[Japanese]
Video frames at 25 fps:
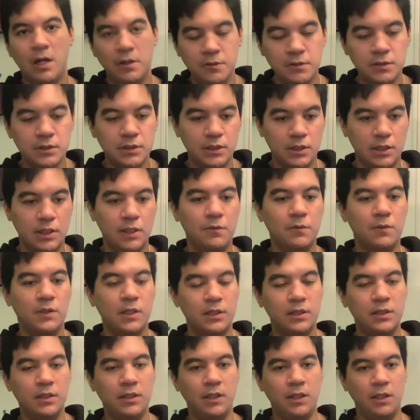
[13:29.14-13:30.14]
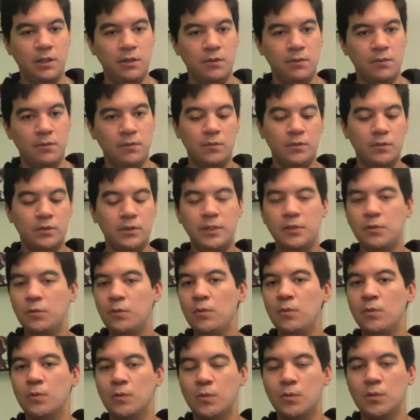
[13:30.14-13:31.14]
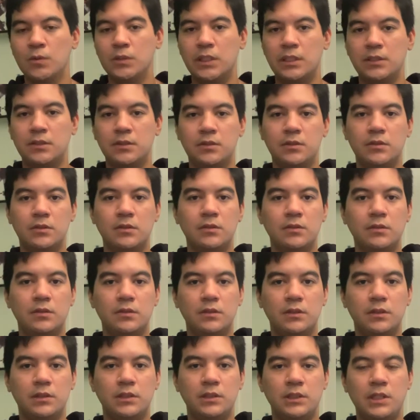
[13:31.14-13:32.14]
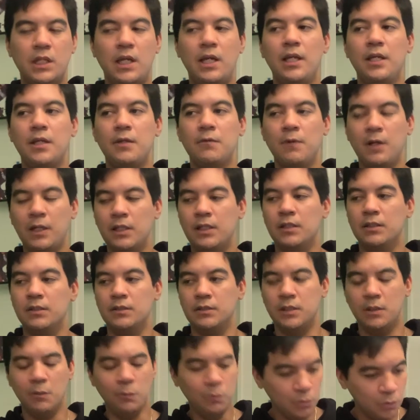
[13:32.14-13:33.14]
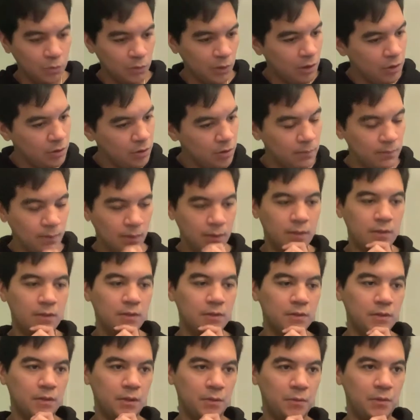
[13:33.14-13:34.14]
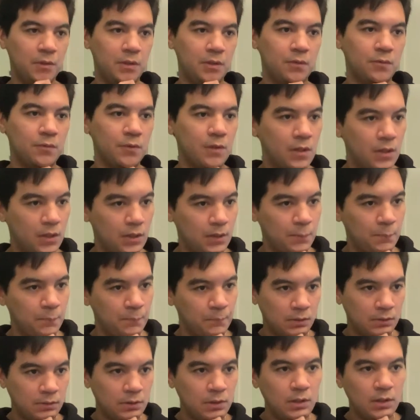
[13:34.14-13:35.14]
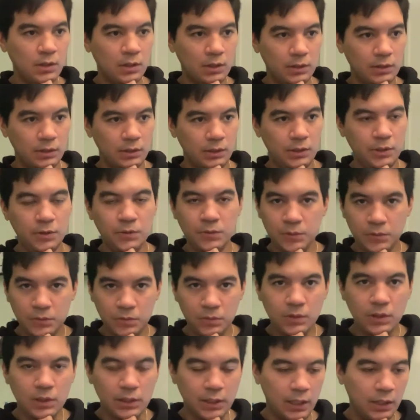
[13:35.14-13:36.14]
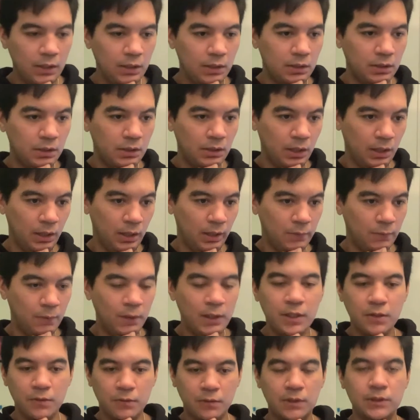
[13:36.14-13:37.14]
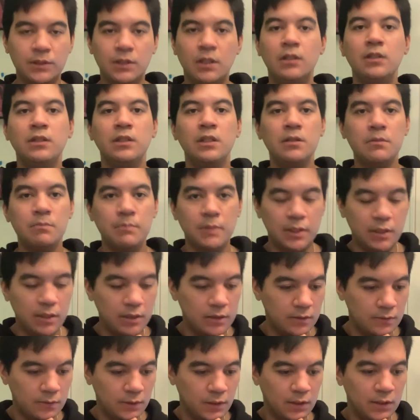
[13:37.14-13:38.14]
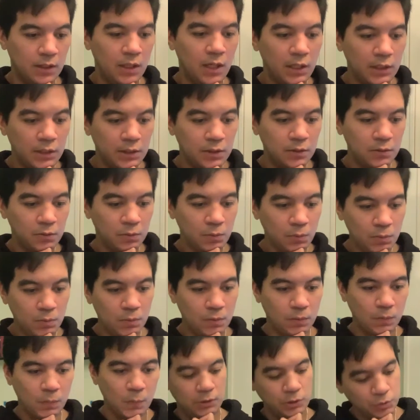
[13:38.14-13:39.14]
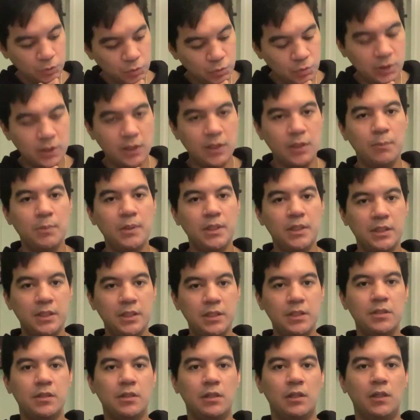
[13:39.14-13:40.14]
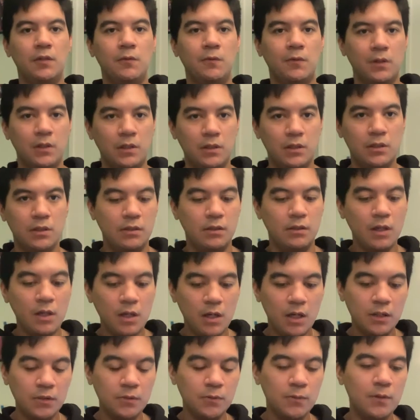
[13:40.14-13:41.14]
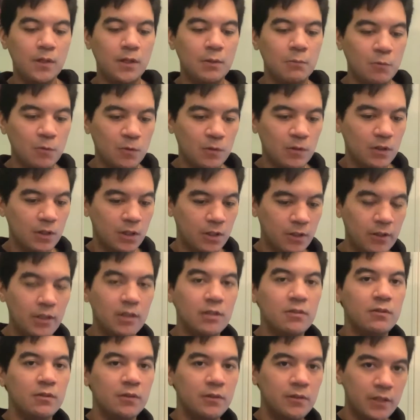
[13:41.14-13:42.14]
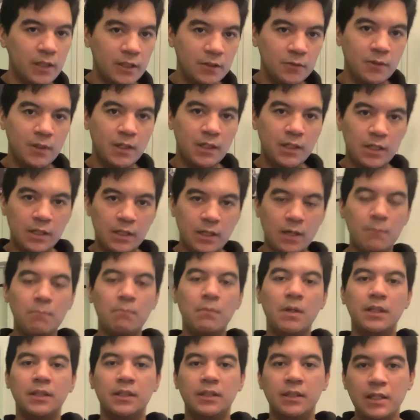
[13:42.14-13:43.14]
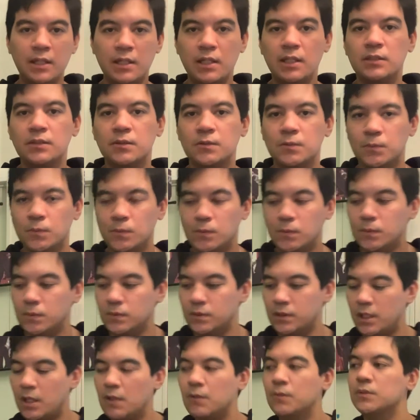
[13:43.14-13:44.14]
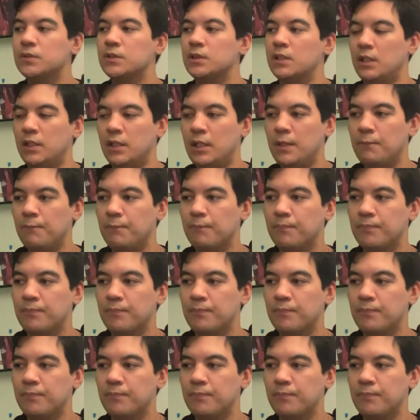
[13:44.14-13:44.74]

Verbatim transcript: あるんじゃないのかっていう、ってとこを考察したいわけなんですね。ほんとなんで負けたんだろうっていうのが、なんか理由とかね、えー、わけとか弱点みたいなのがないと、ちょっと厳しいんじゃないのかな。か、あとはもうグラノラが頑張ってガスを倒すかね。